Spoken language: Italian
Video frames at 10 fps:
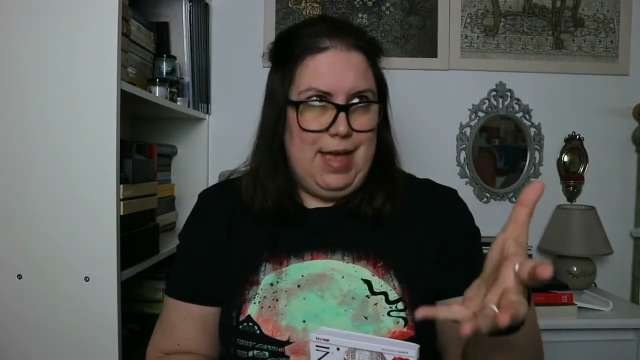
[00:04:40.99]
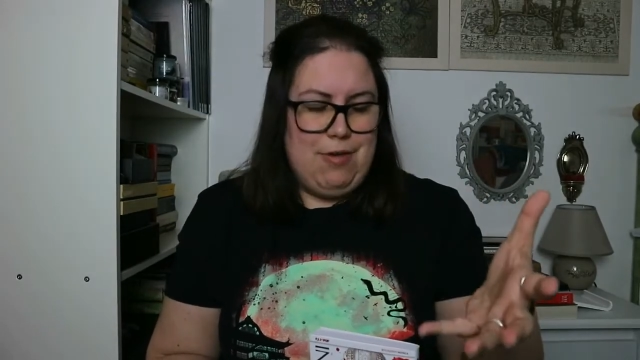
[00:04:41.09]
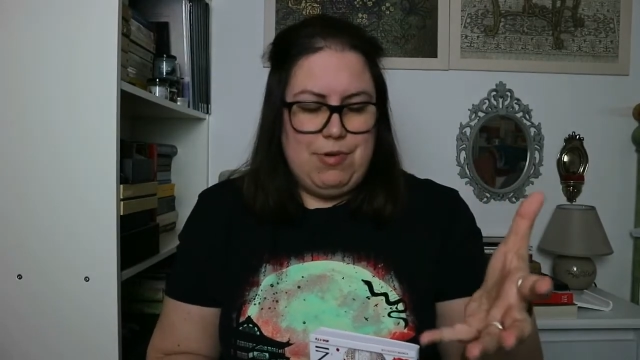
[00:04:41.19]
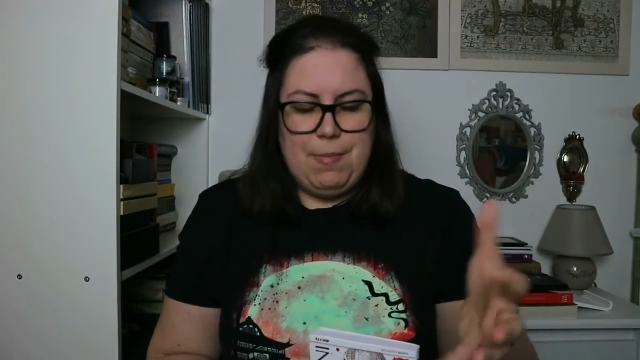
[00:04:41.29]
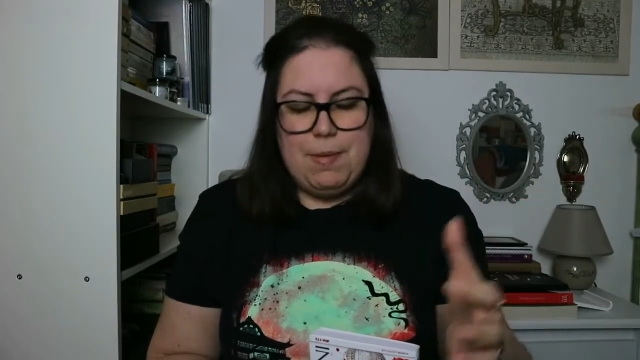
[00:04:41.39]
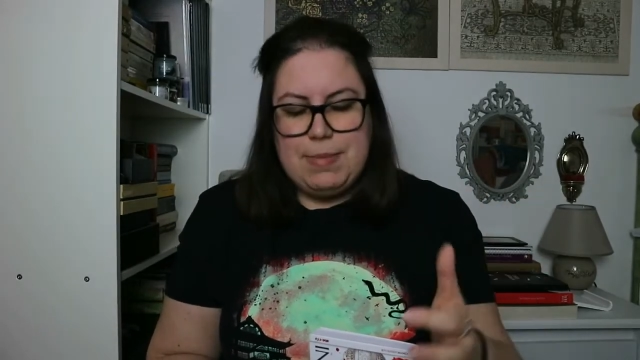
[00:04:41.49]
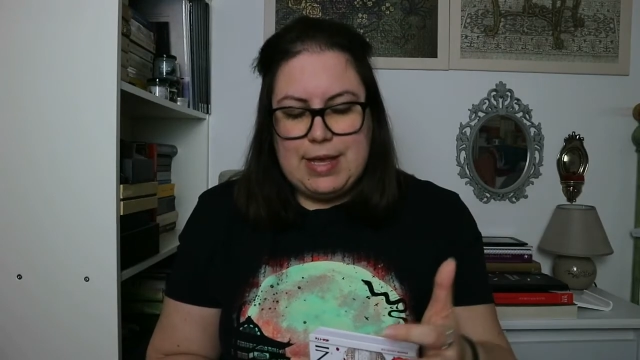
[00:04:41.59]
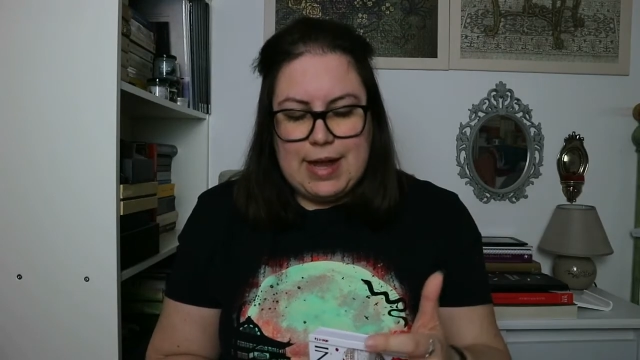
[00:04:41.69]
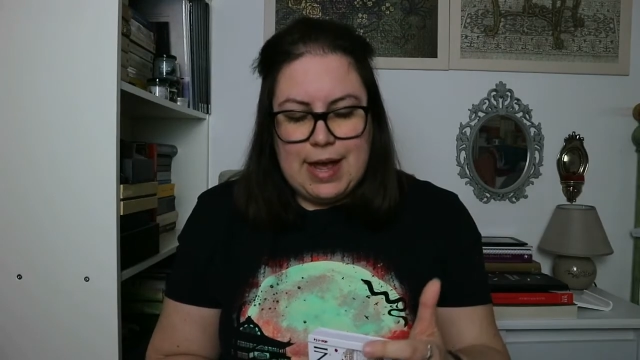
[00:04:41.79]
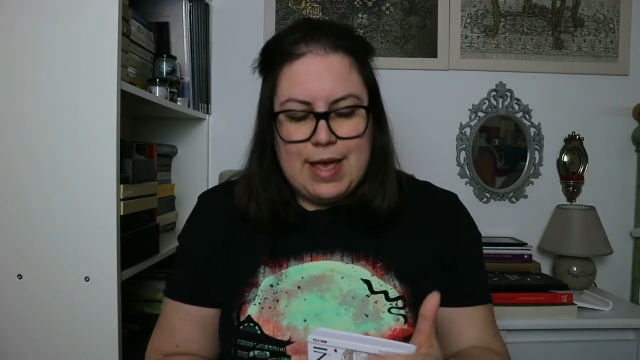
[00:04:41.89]
è una
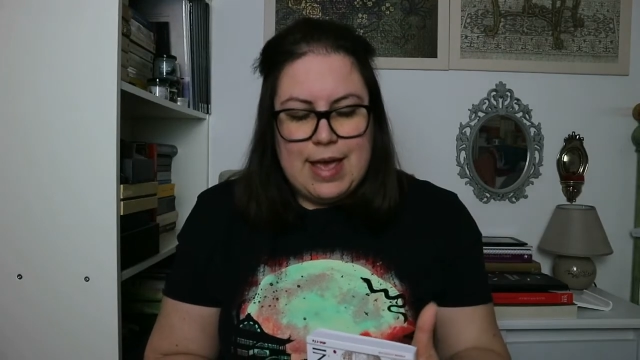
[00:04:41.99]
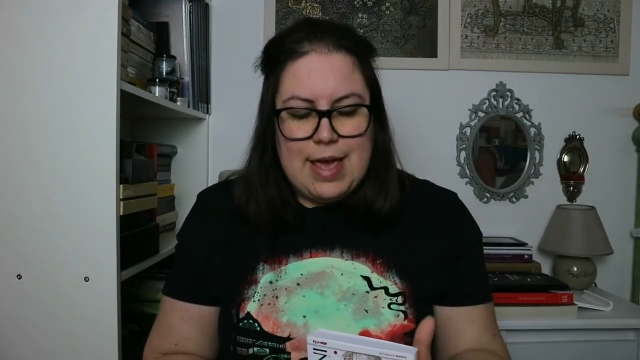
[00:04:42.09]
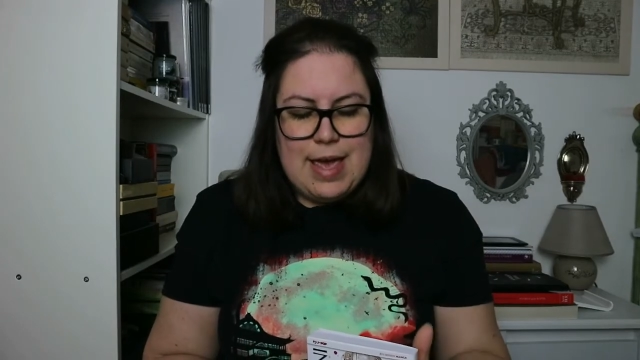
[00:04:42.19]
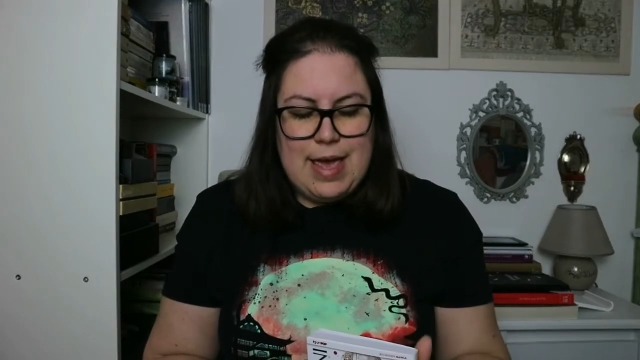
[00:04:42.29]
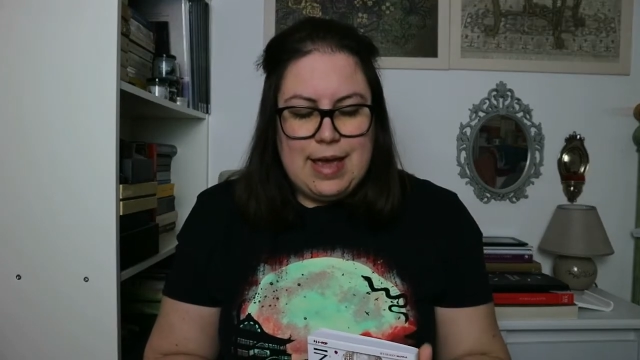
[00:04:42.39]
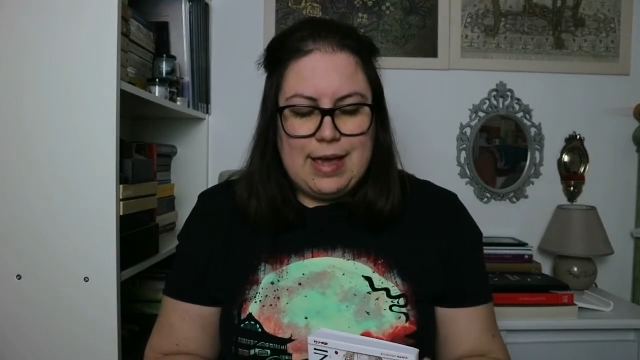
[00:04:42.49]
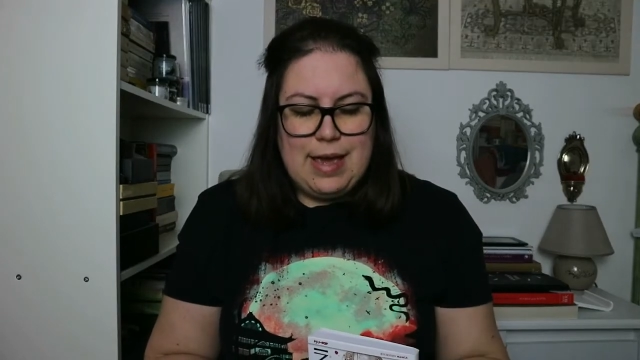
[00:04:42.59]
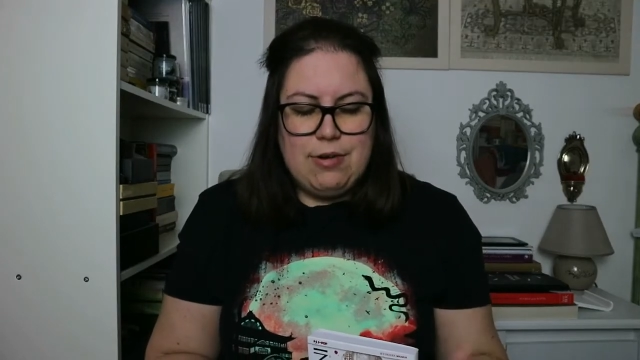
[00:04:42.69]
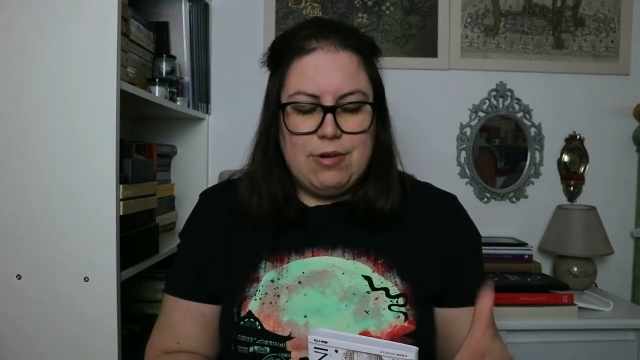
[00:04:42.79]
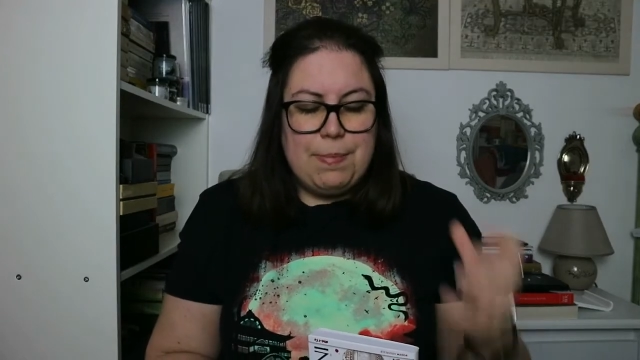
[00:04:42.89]
bambina e
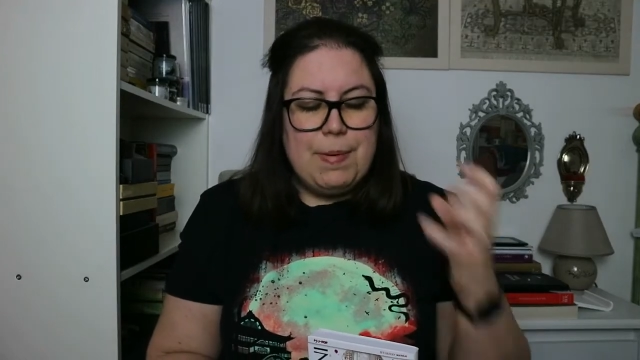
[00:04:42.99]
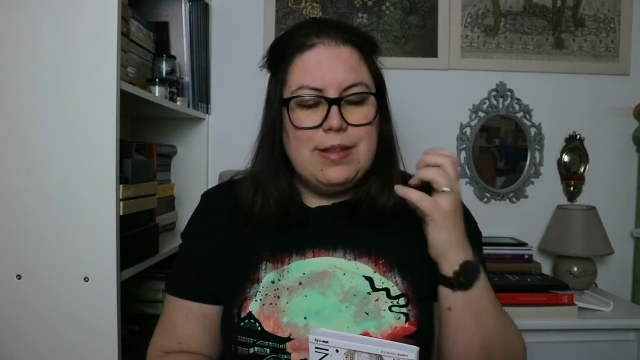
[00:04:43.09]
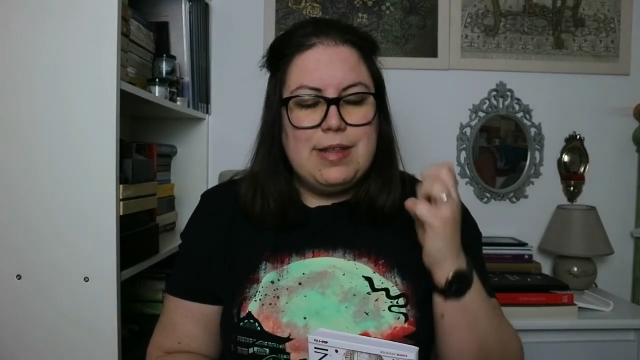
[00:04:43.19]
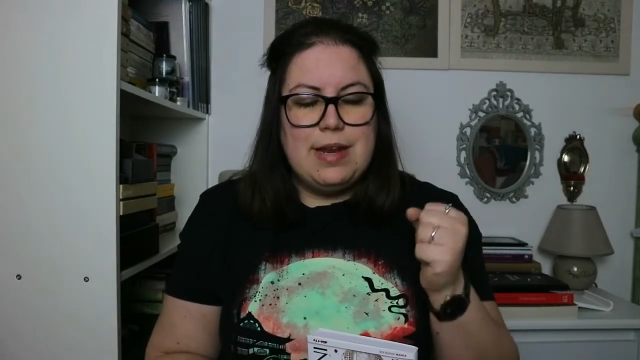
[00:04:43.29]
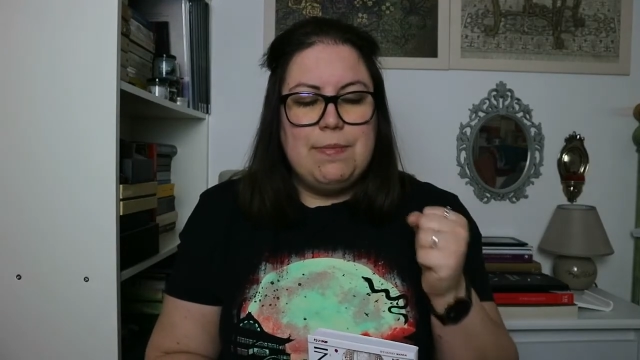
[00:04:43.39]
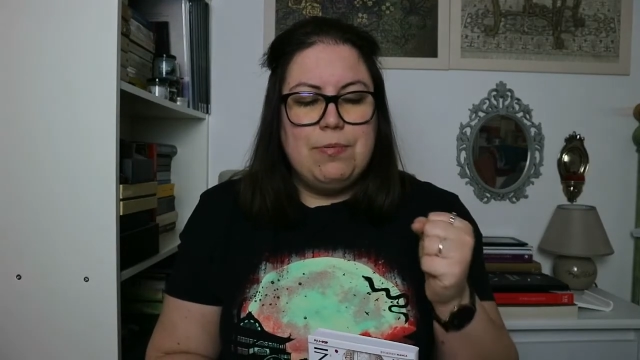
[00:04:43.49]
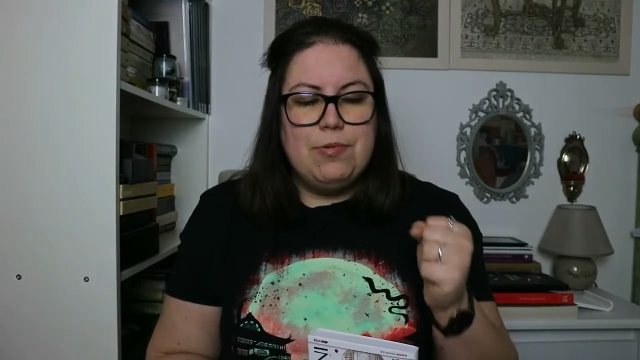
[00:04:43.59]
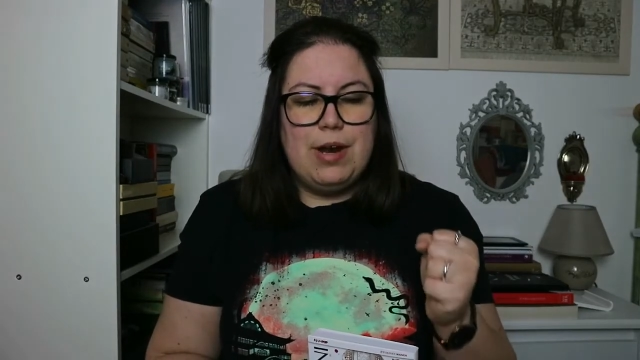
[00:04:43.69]
che non appartiene più